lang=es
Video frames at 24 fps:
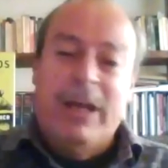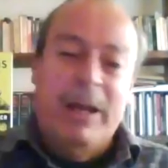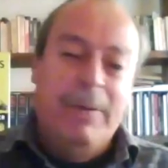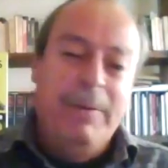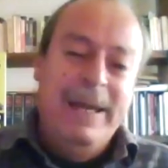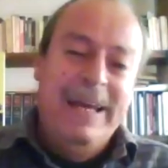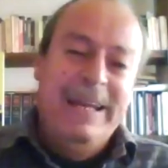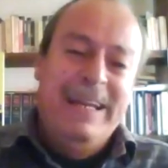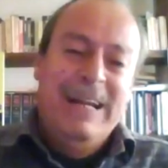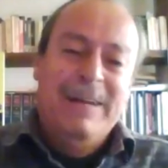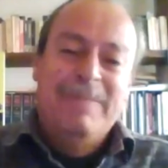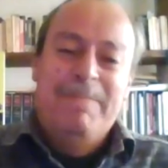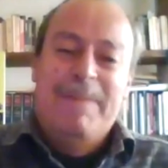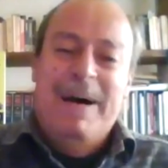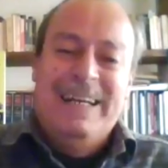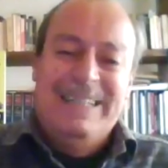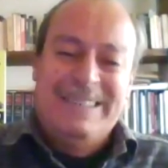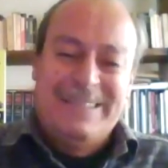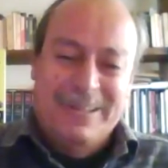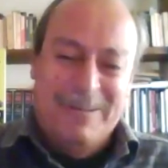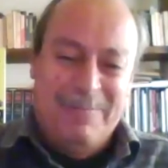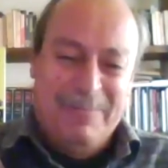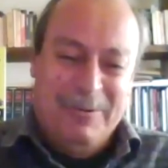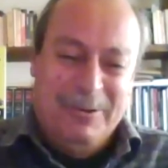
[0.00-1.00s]
viene el
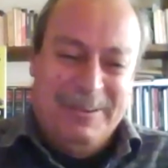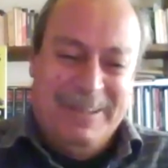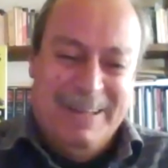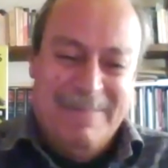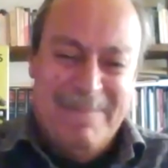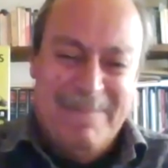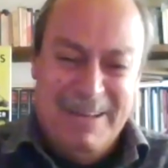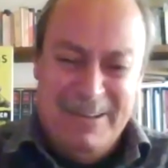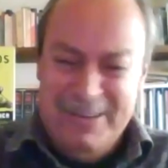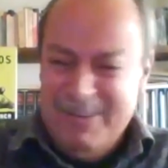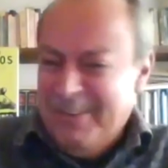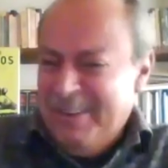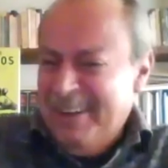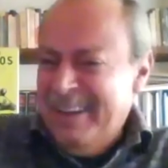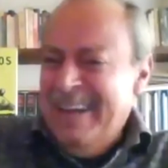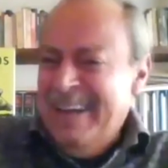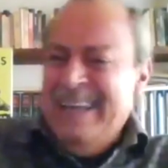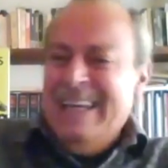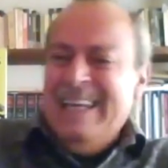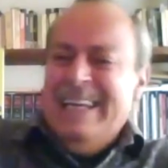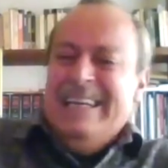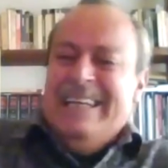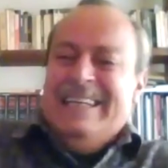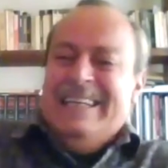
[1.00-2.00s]
maestro Montemayor
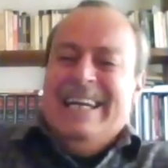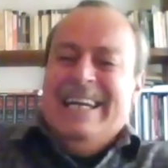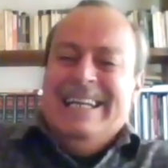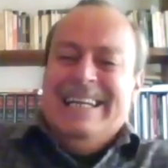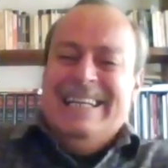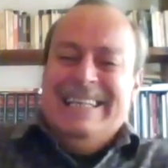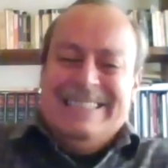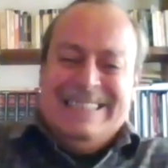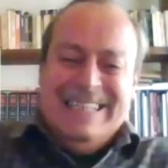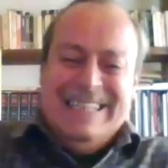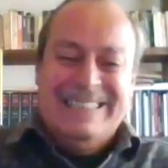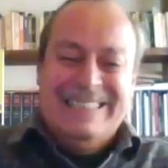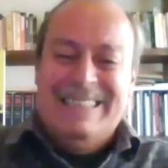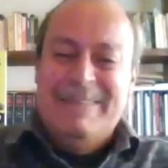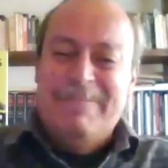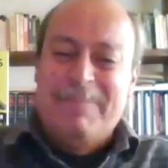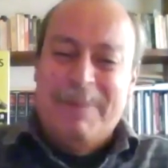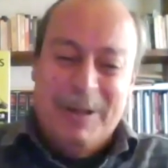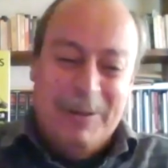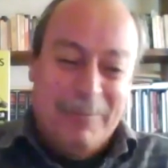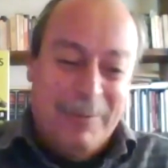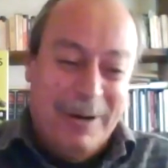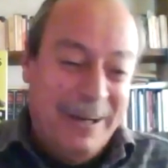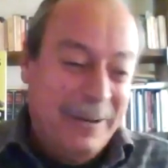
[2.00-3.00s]
y quién es ese,
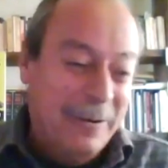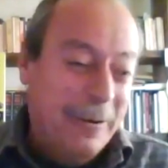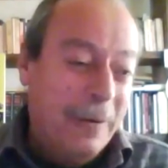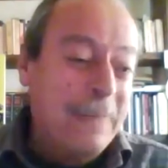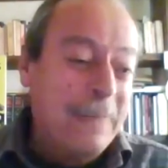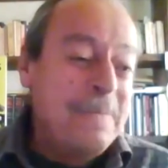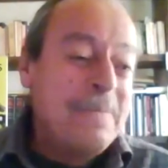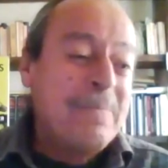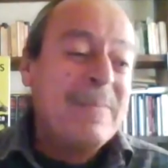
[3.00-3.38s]
pero bueno.